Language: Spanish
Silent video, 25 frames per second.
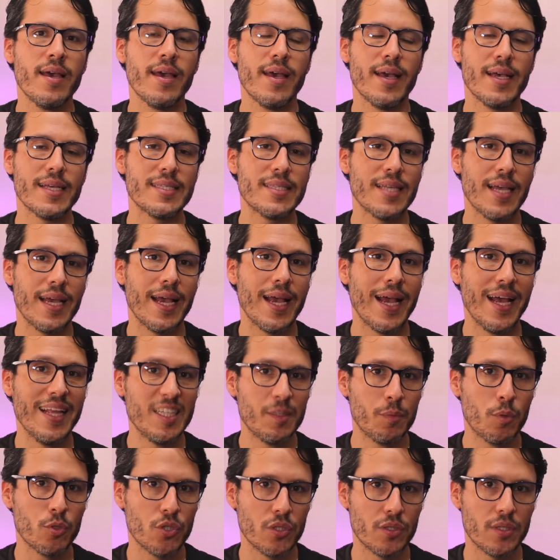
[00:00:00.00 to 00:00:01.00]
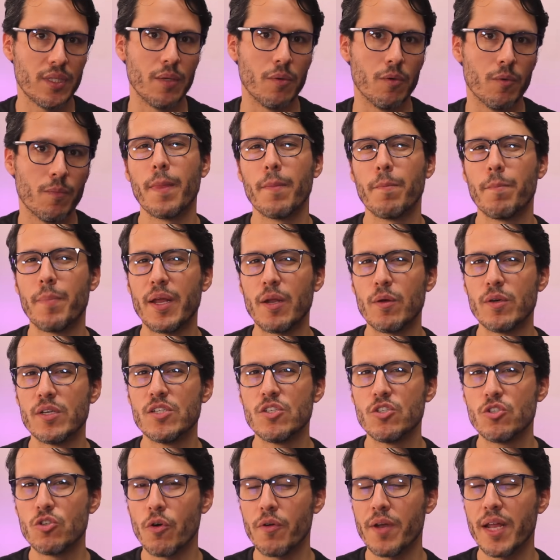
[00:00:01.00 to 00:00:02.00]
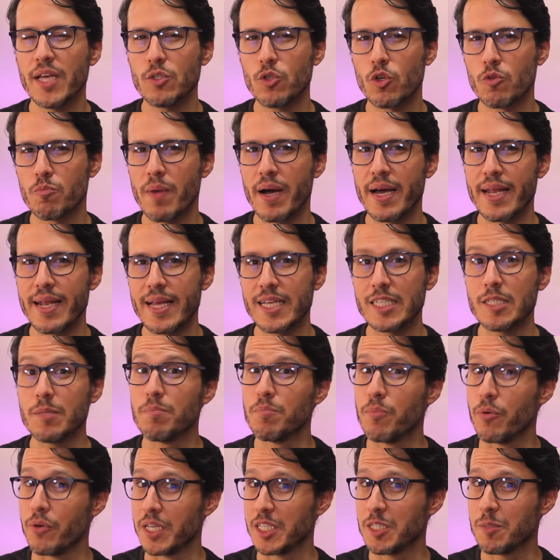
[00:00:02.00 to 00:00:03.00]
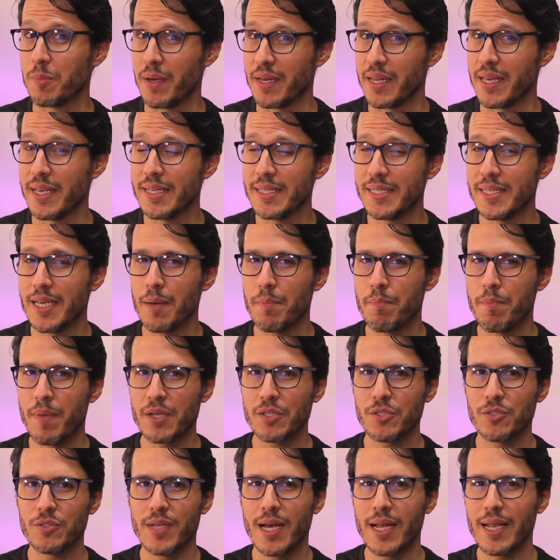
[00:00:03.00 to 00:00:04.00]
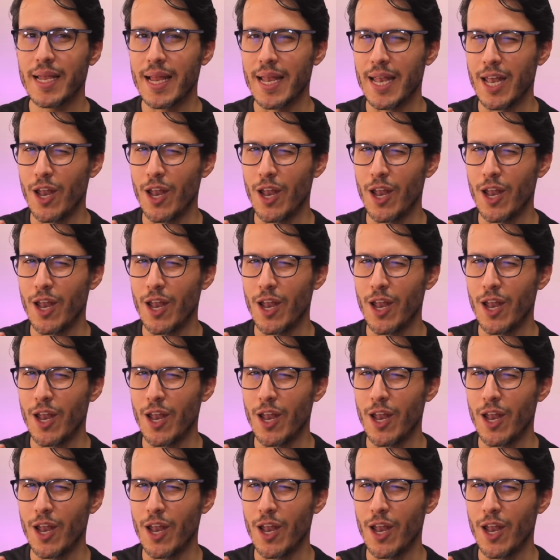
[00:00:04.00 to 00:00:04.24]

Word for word: esté el dispositivo. Pero en zonas urbanas, por experiencia personal,